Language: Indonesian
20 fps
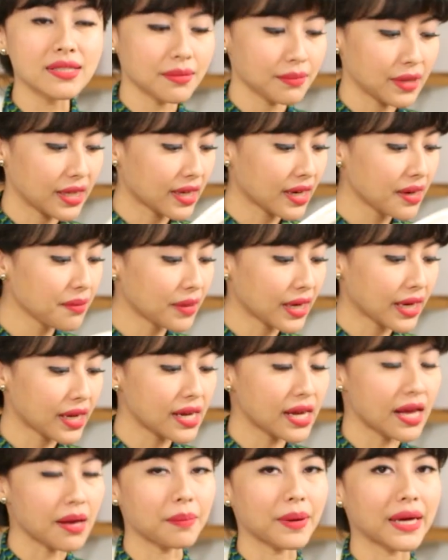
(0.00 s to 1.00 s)
sebenarnya
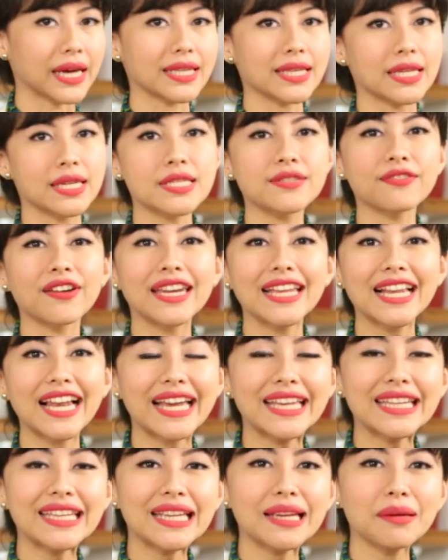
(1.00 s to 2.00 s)
mereka nggak pakai jenis vanilla
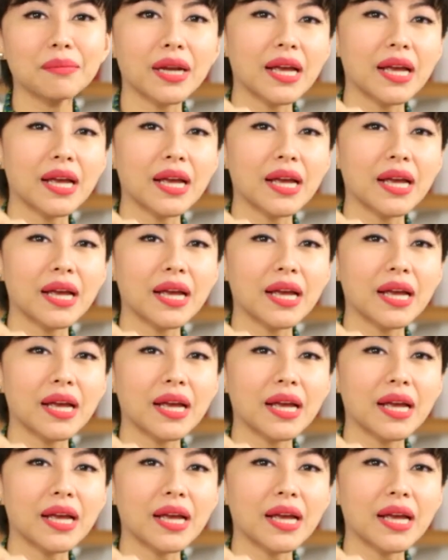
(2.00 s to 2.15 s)
ini.